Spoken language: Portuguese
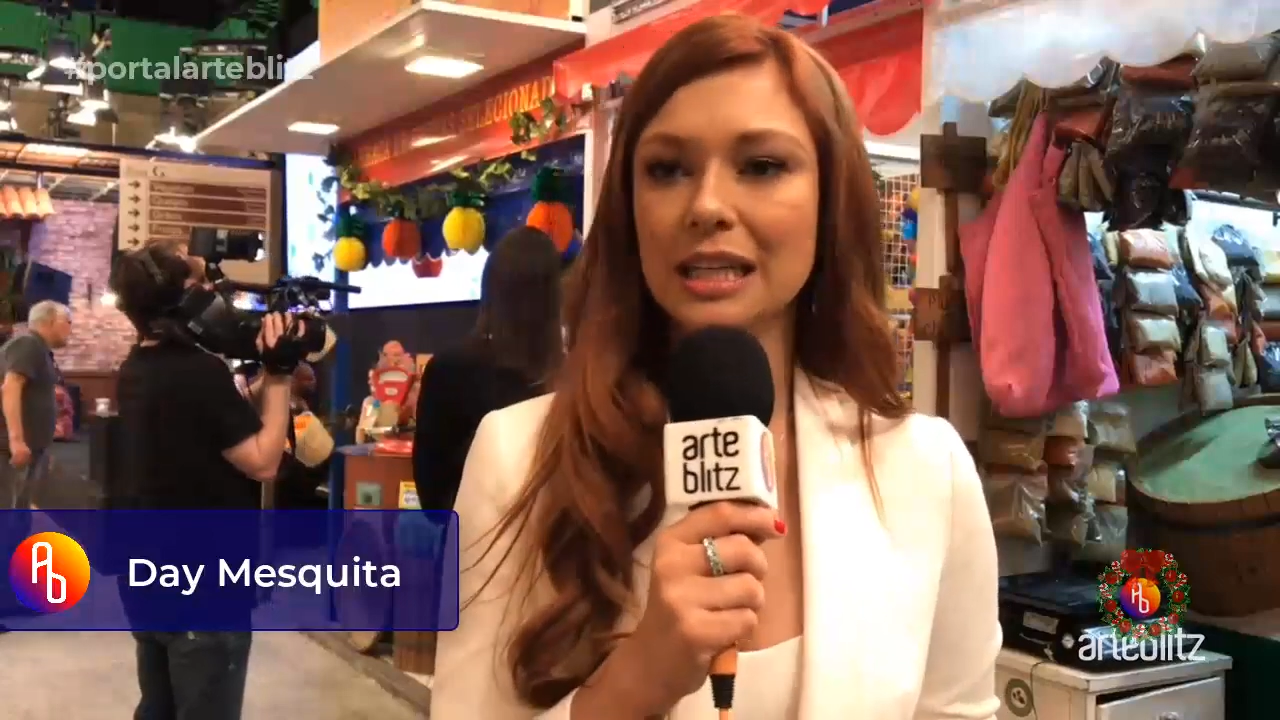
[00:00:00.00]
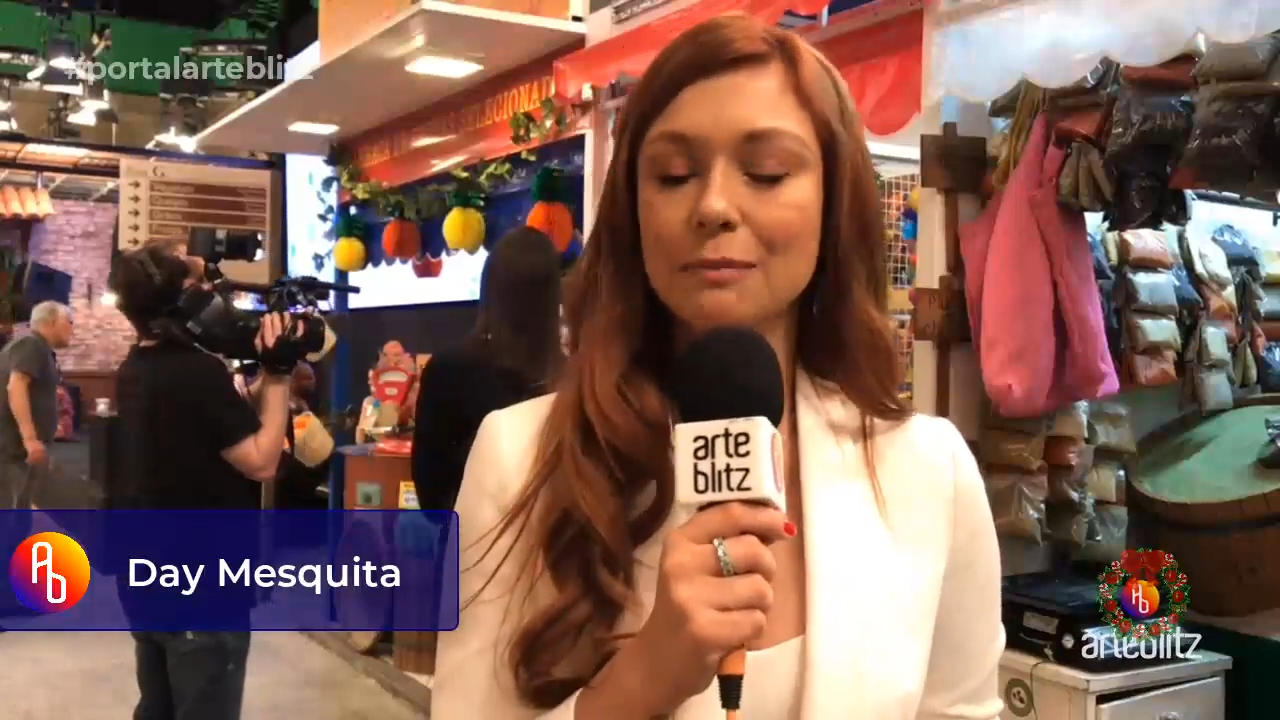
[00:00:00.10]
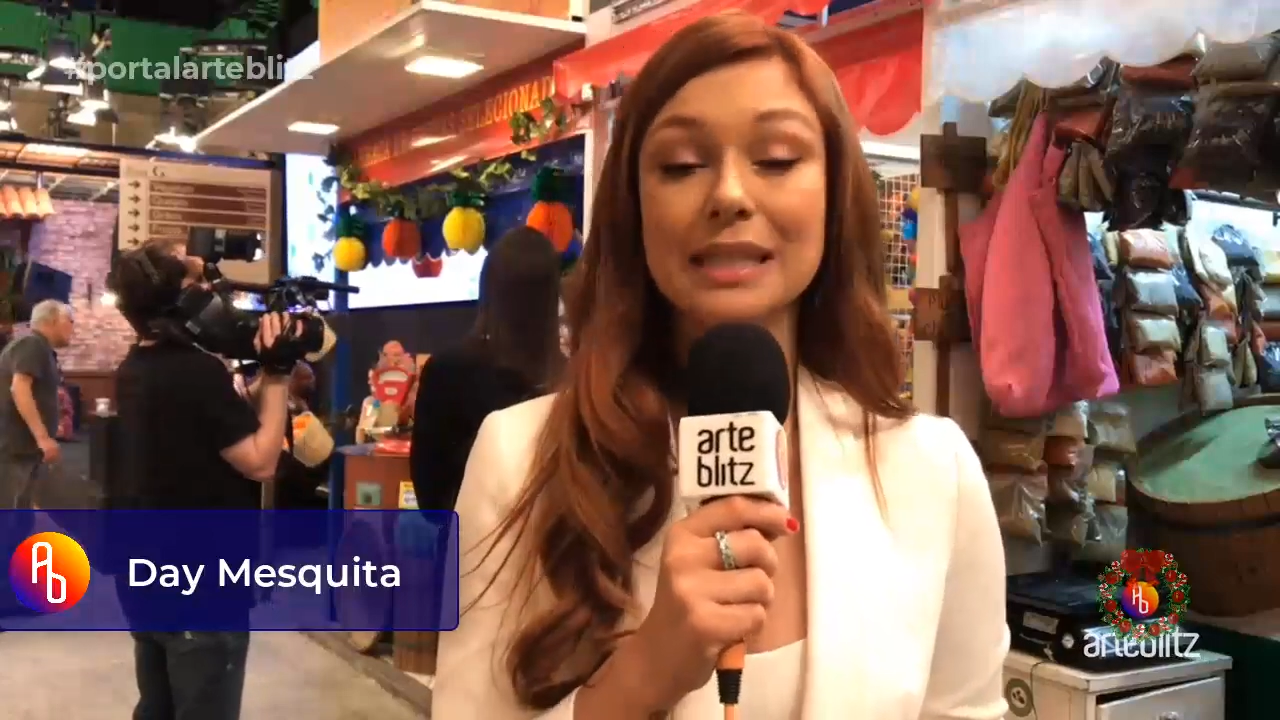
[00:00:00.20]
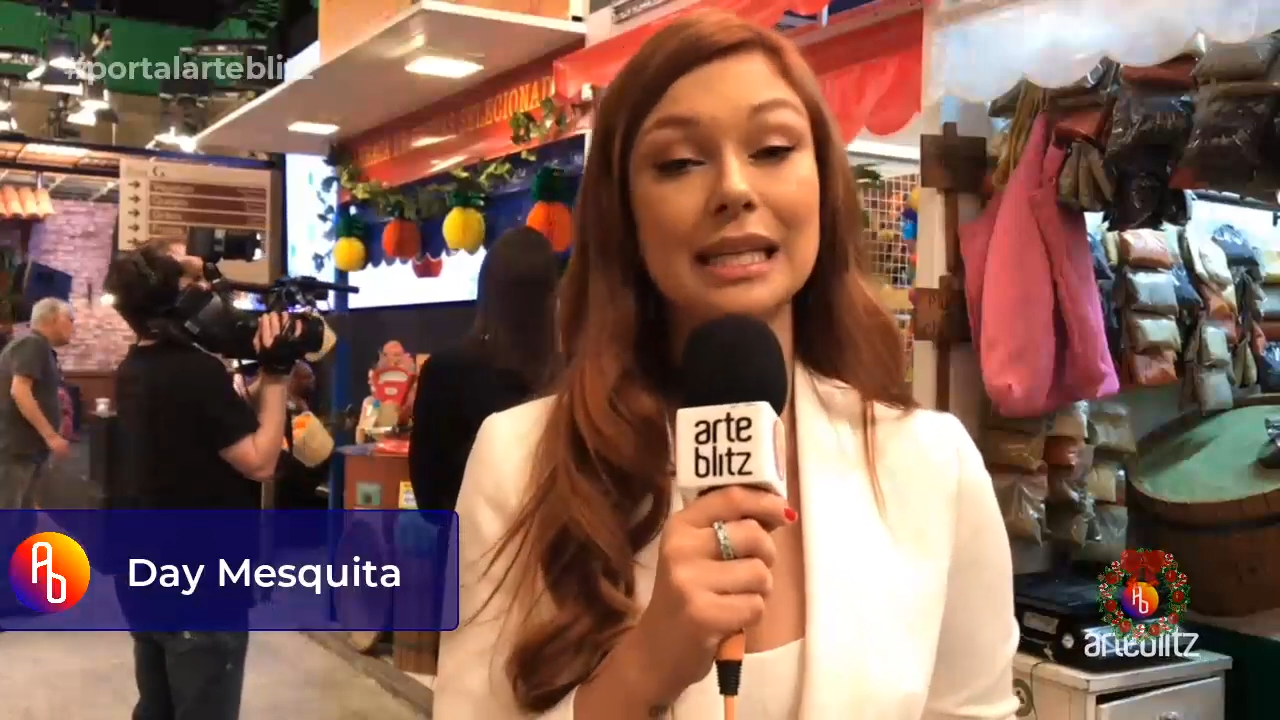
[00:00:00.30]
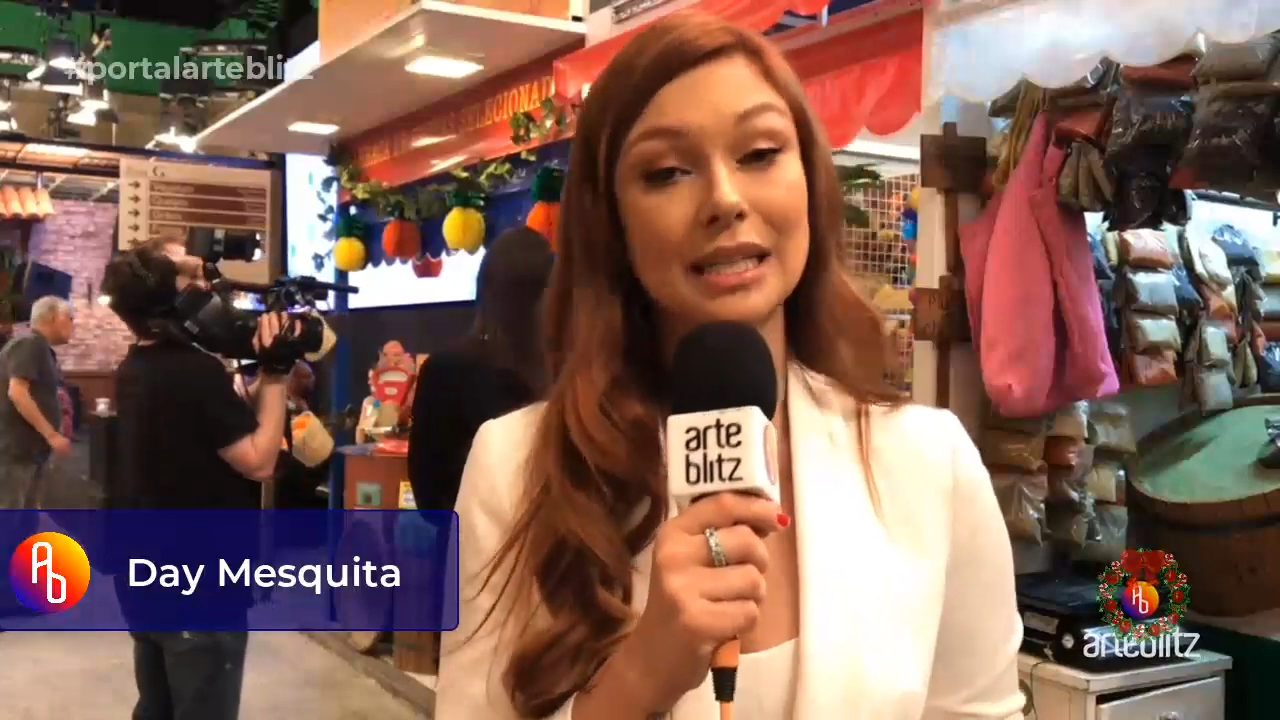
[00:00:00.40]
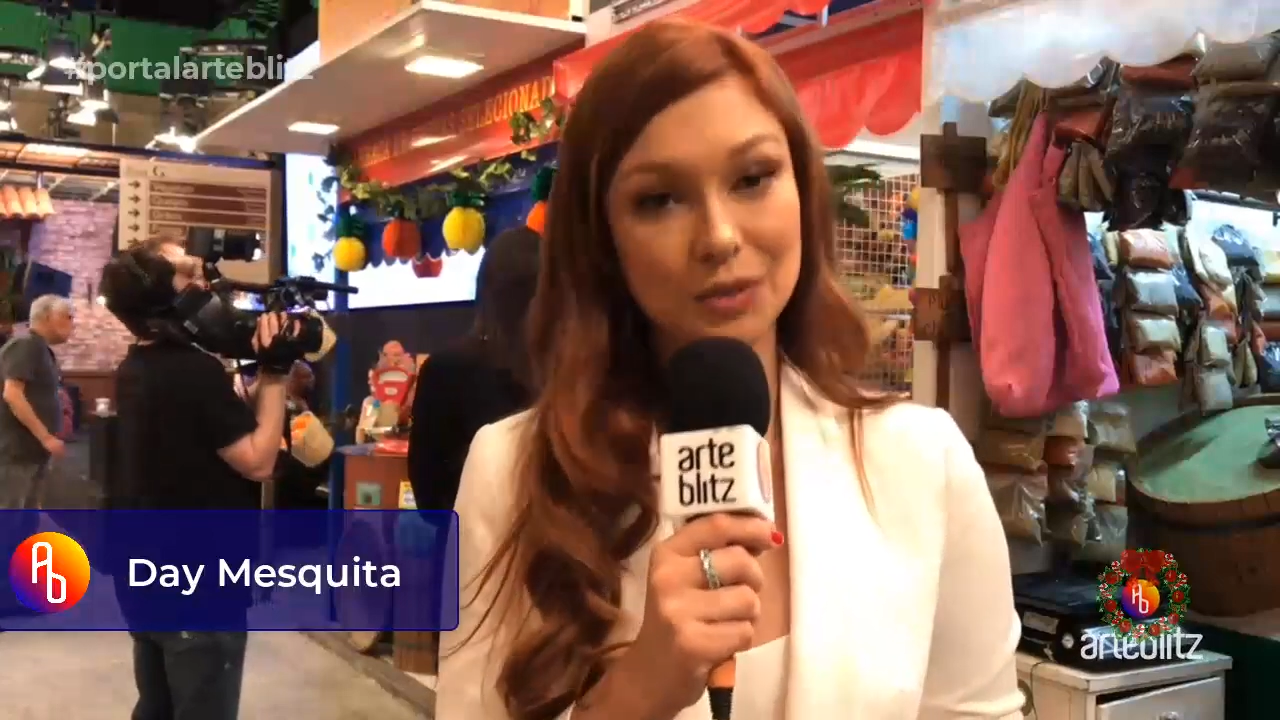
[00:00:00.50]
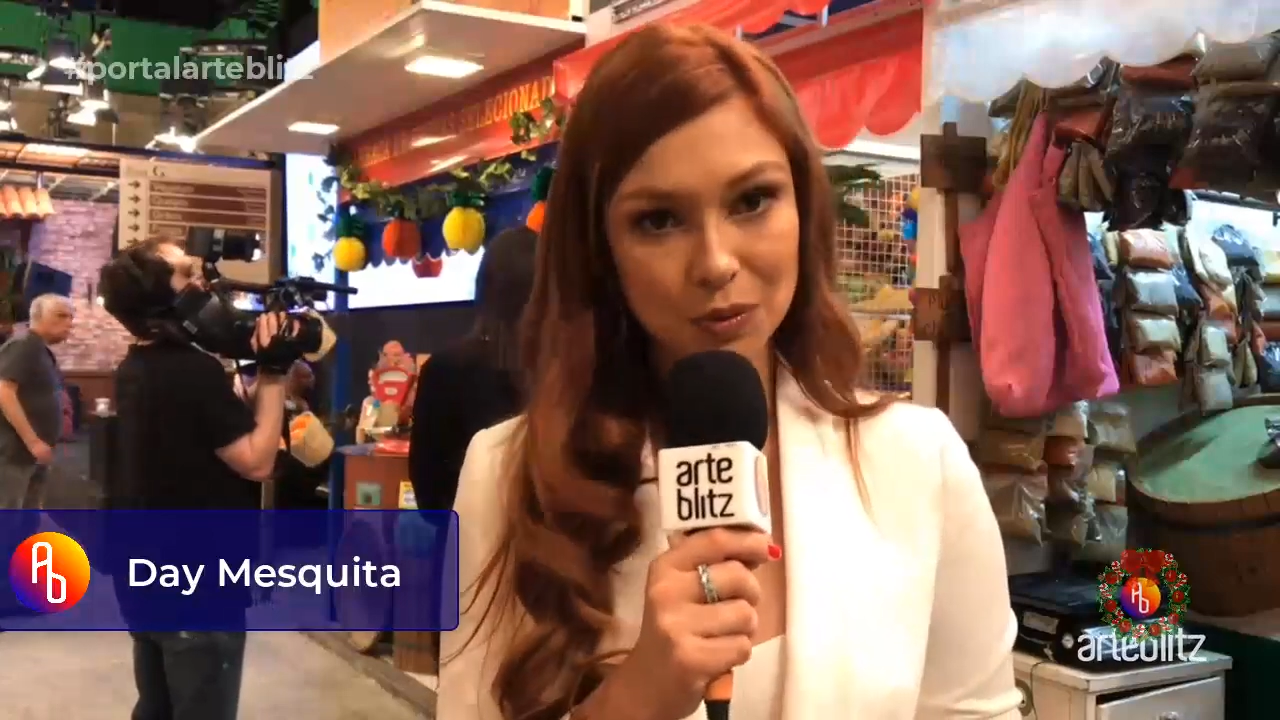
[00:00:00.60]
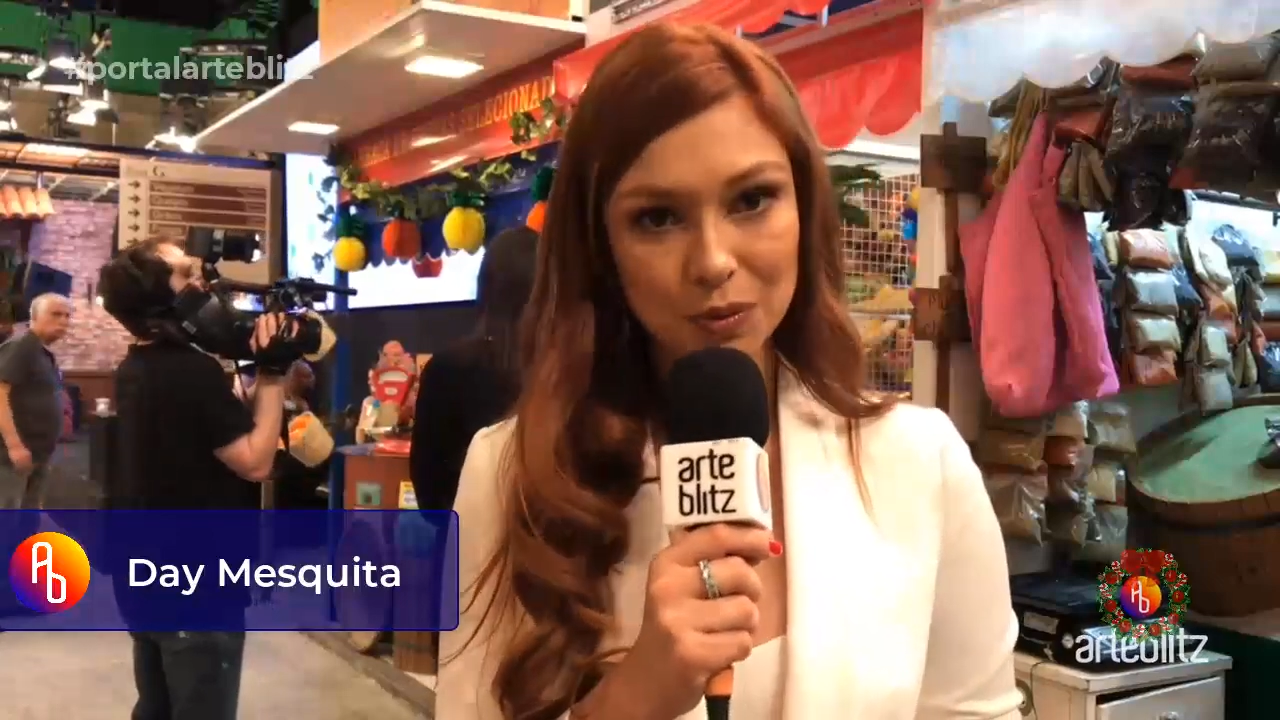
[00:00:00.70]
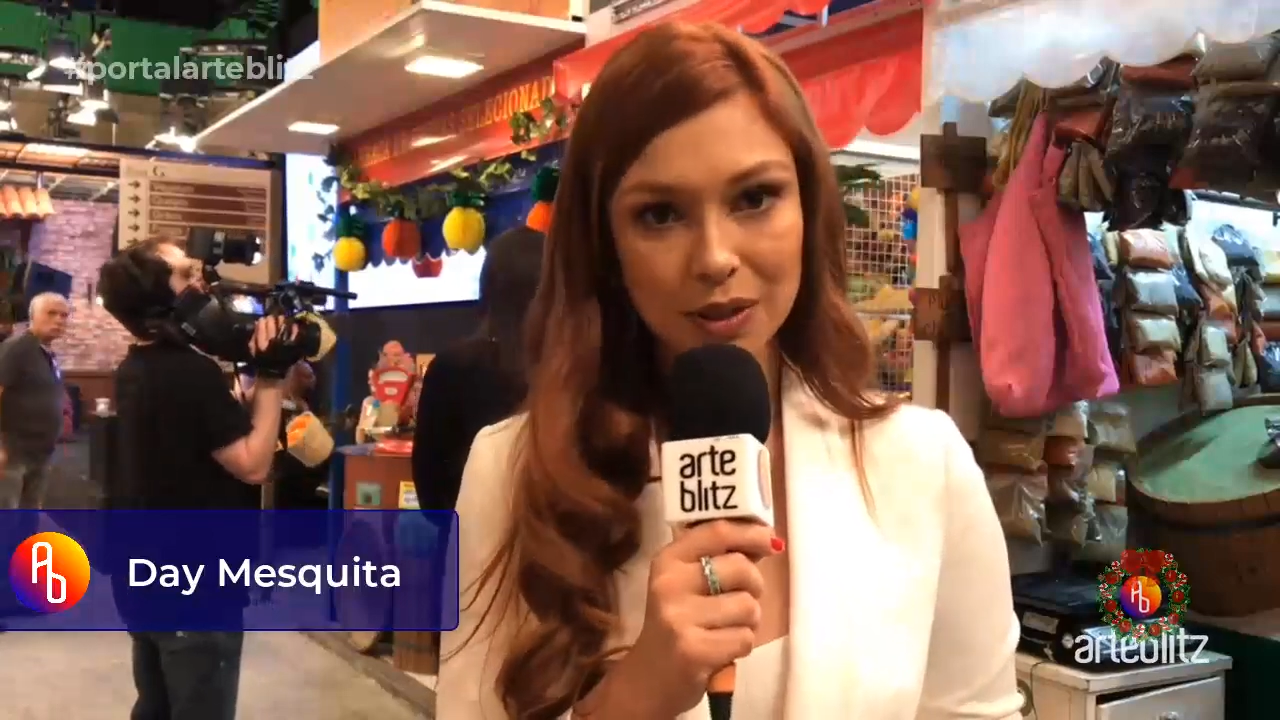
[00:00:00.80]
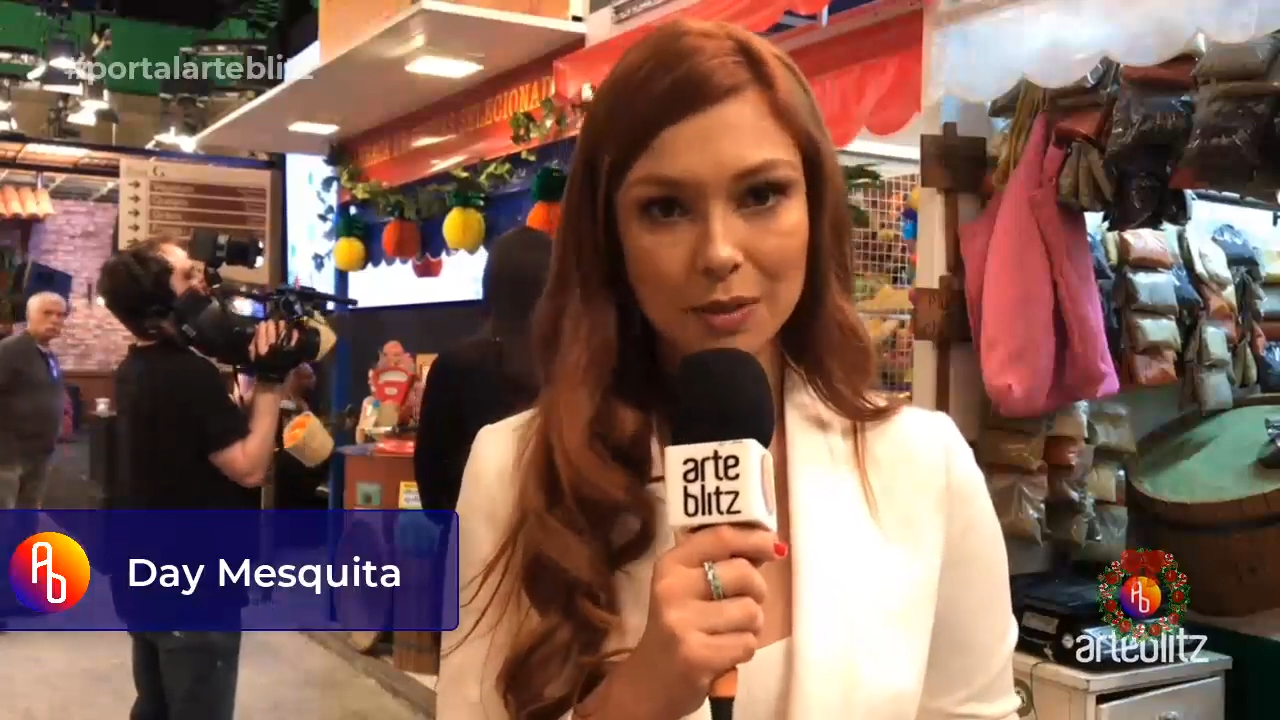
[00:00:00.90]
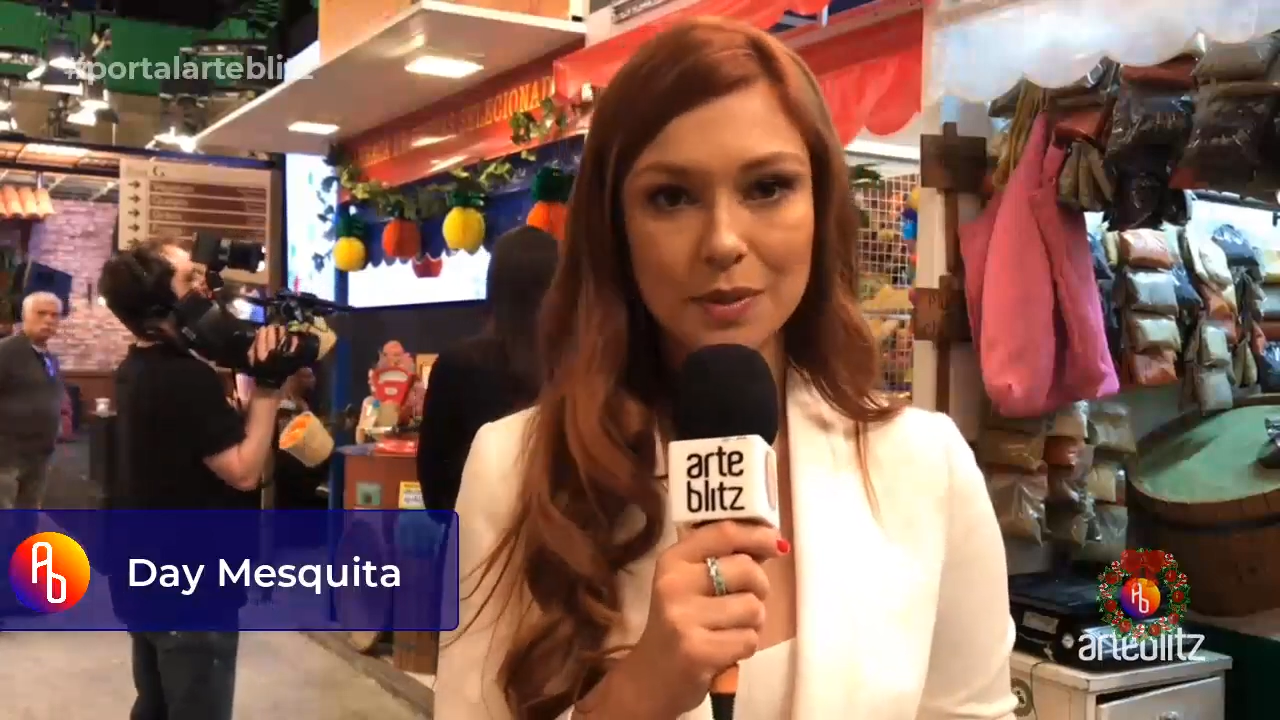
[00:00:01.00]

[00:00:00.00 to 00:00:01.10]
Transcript: batalhadora,